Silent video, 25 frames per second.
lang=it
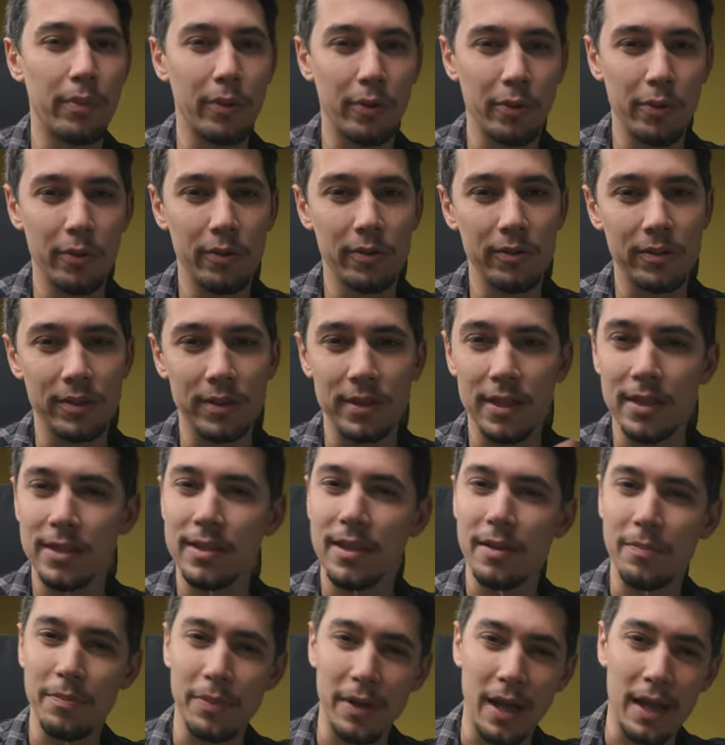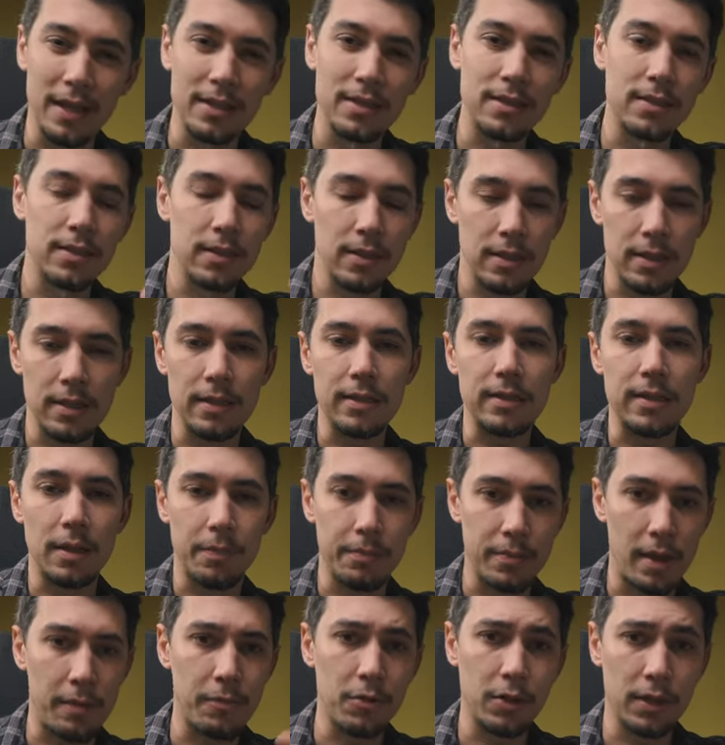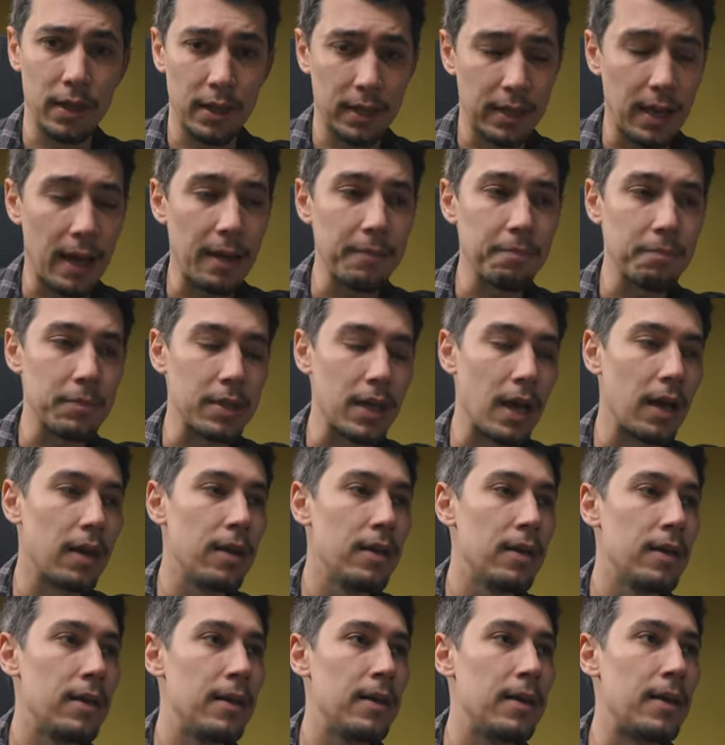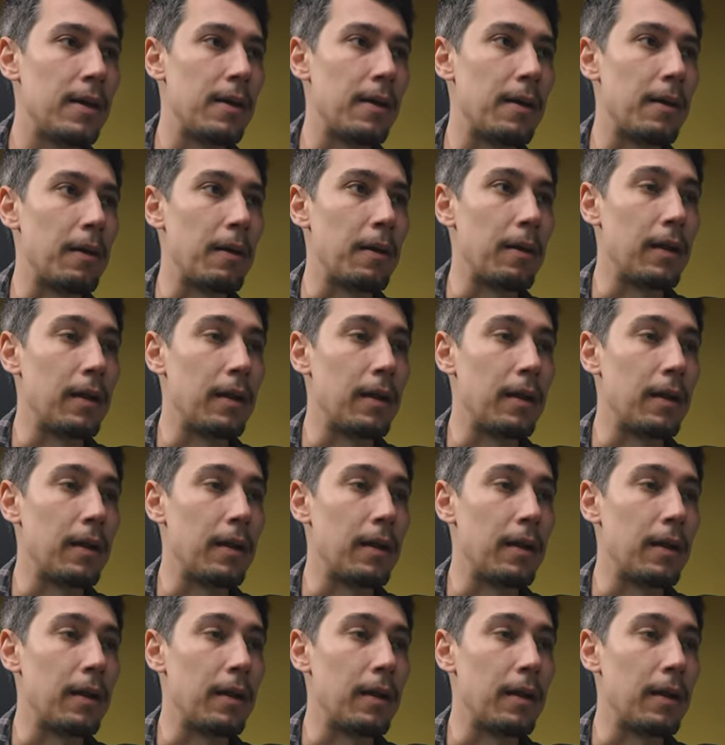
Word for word: Pro senza il Plus e sappiamo che cambia uh,